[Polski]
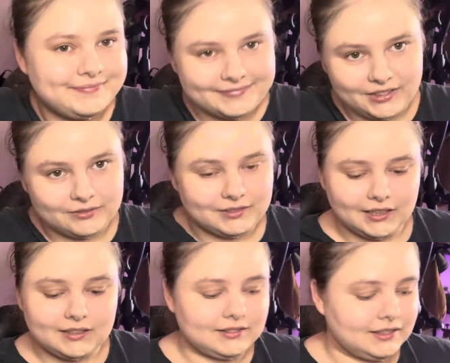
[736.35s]
No,
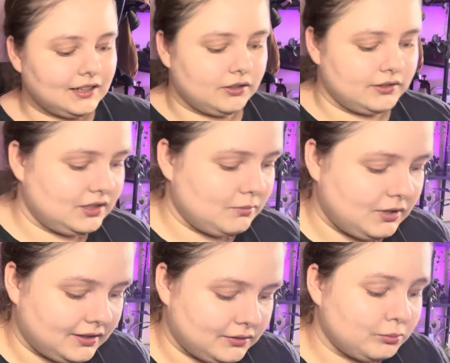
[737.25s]
tak, tak to z nimi
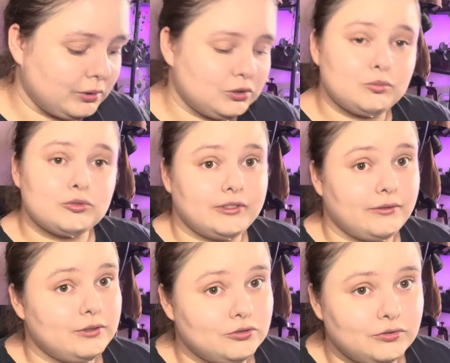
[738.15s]
jest. Tu by się
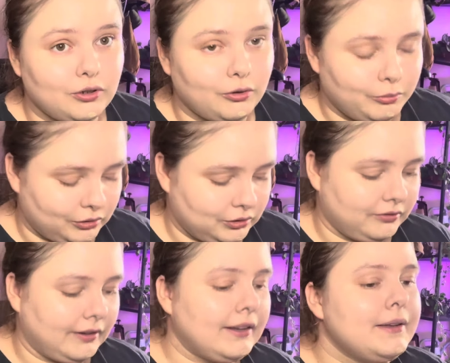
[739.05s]
przydały drzwi obrotowe.